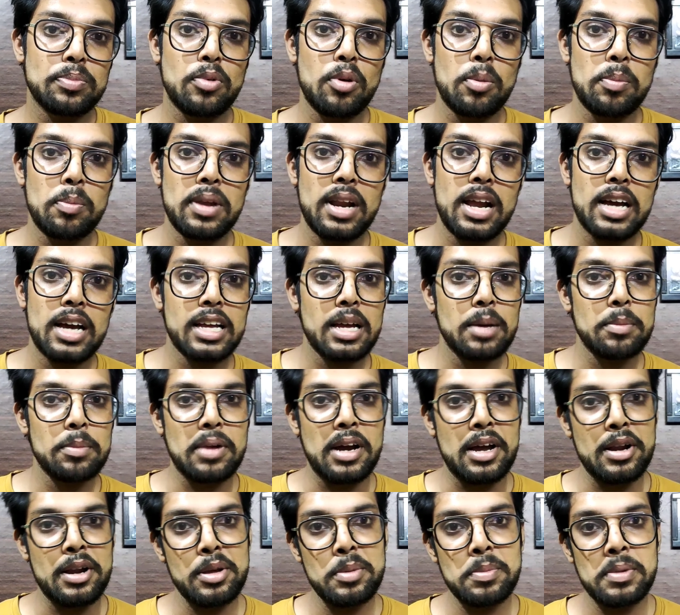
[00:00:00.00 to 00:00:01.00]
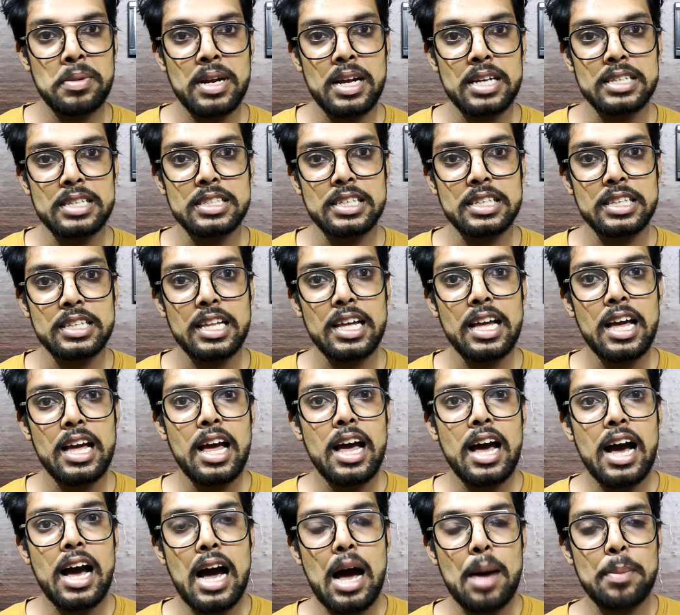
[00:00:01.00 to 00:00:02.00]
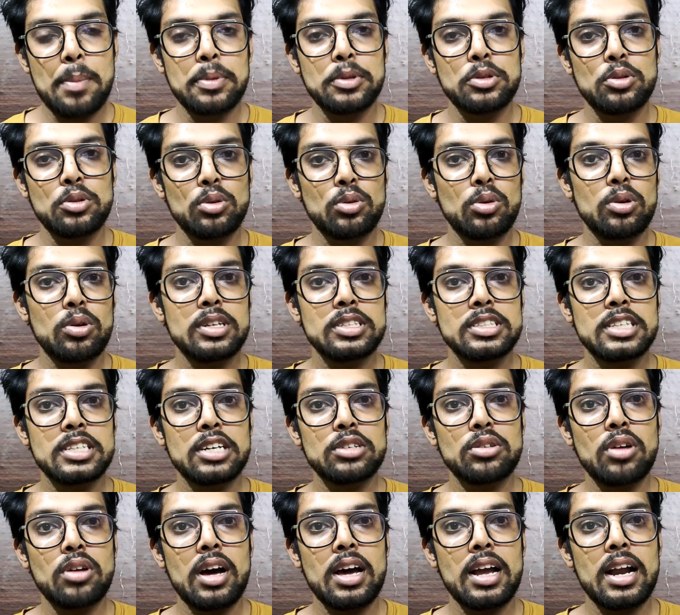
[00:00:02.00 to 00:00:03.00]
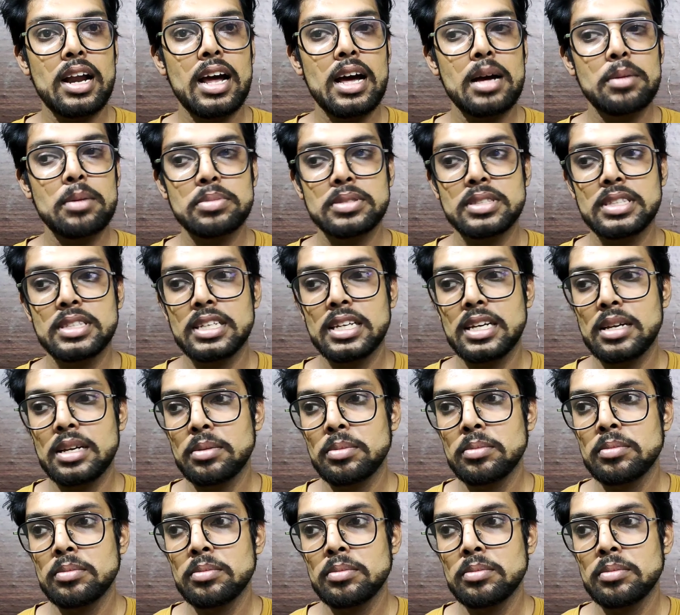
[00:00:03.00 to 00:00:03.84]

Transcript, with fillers: को मिला के आप घर ही बना सकते हैं आप दोनों लीजिएगा तो आराम से